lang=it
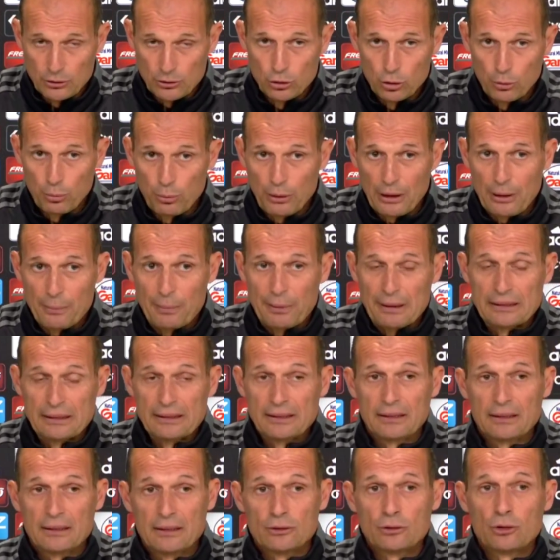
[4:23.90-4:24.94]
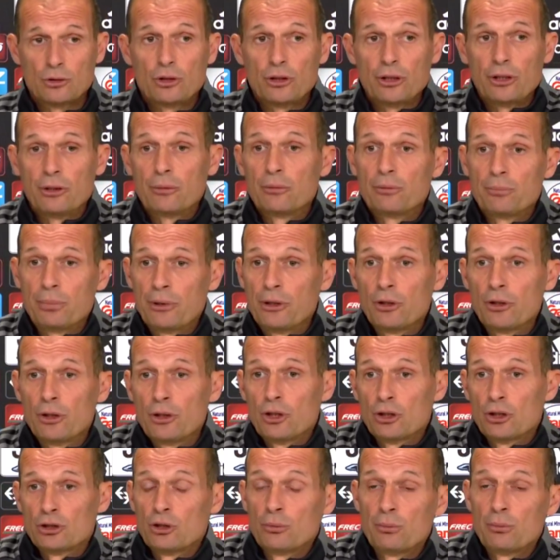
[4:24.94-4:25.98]
Dopo la partita, noi, per noi
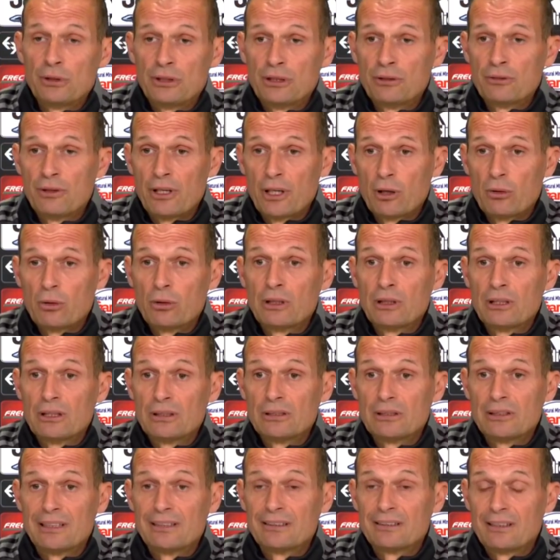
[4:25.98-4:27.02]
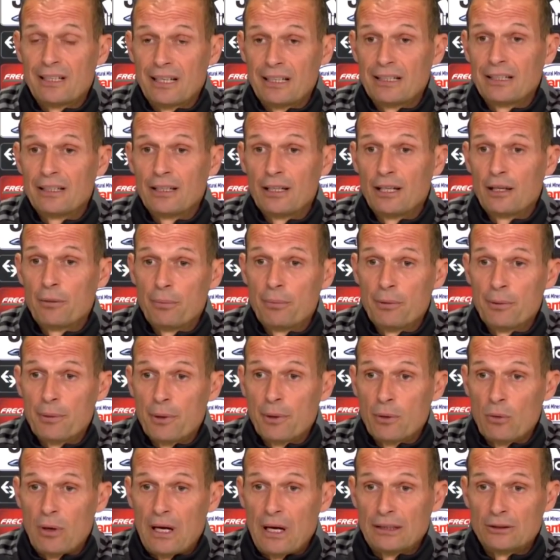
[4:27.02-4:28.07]
il nostro obiettivo era quello di entrare nelle
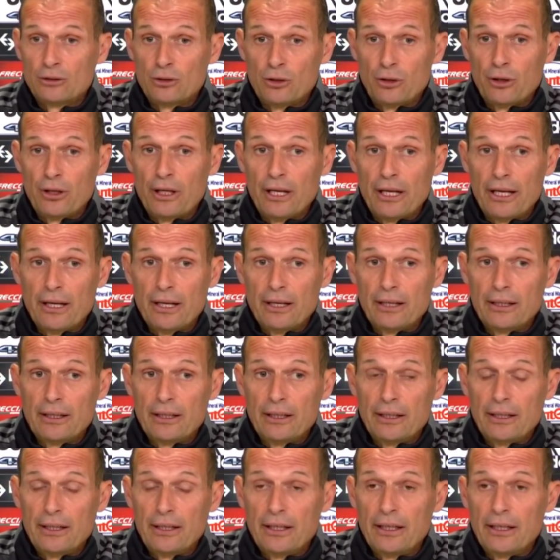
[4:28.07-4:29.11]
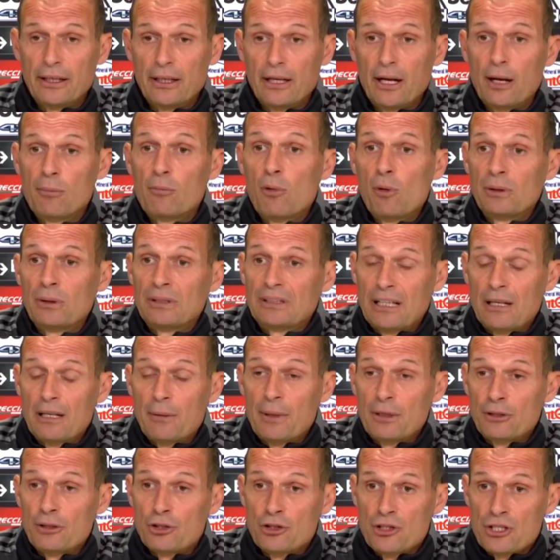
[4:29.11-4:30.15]
prime quattro.
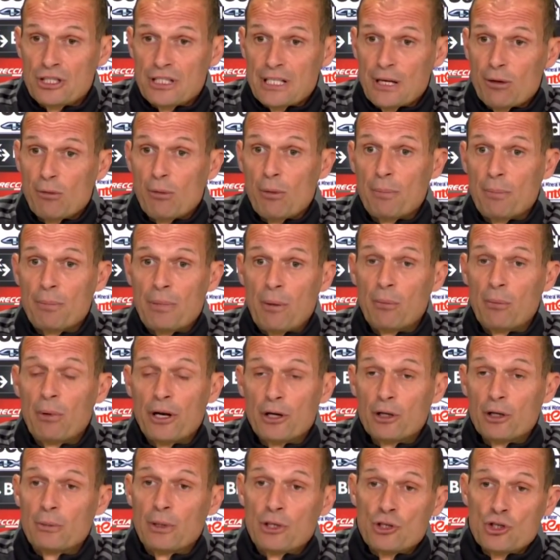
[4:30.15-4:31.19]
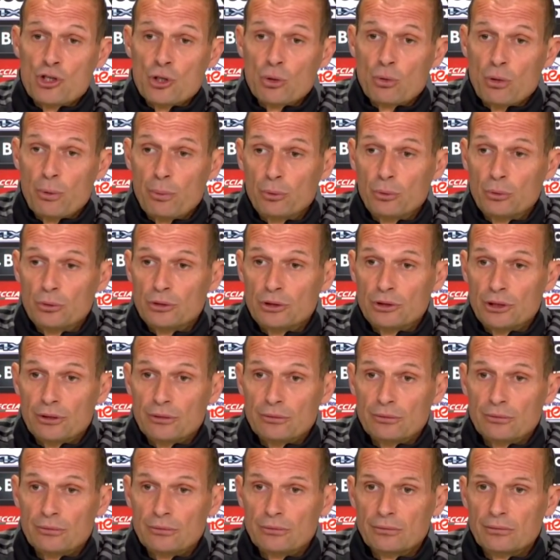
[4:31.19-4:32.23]
Momentaneamente ci siamo, abbiamo la Roma a 5
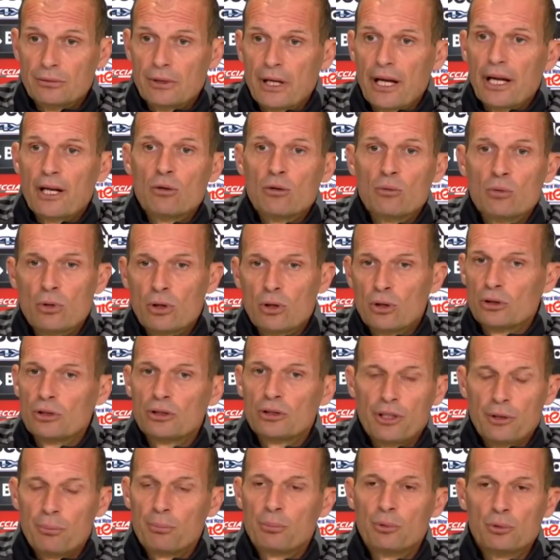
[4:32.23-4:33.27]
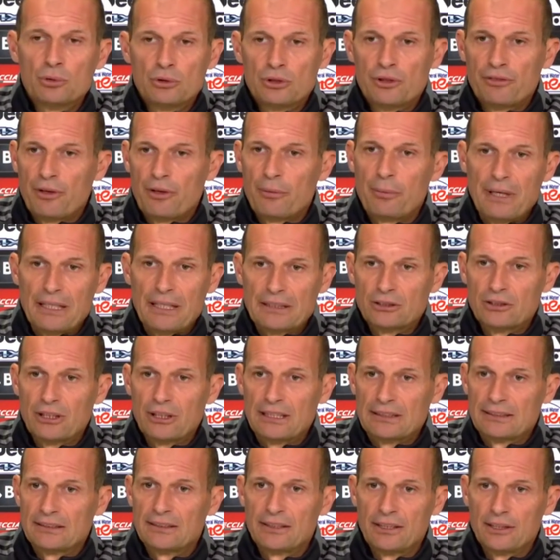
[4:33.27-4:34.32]
punti e comunque con i tre punti fai presto
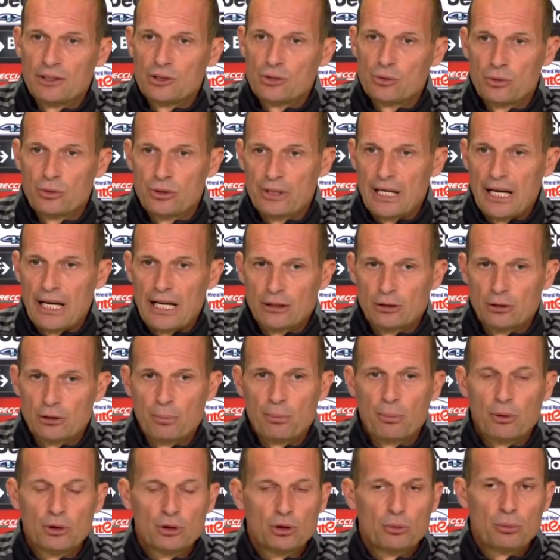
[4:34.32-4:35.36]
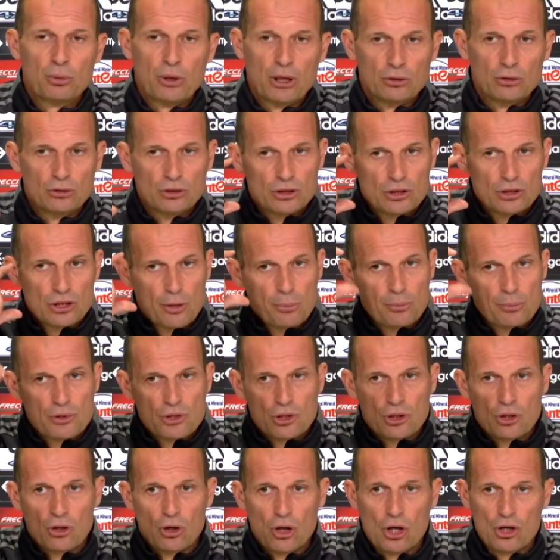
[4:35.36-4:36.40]
a essere risucchiato e poi dopo la condizione
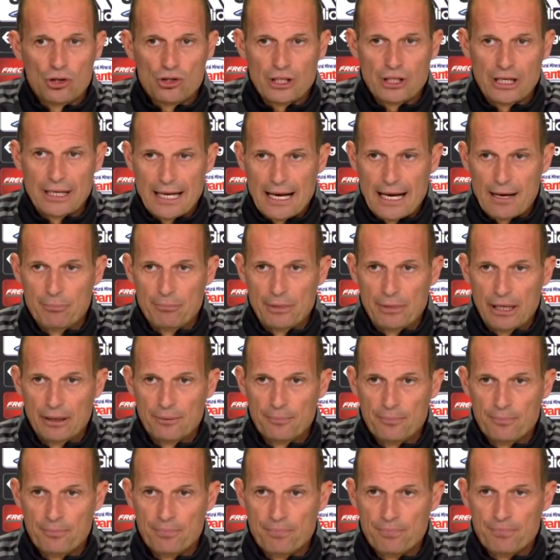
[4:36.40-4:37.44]
psicologica cambia.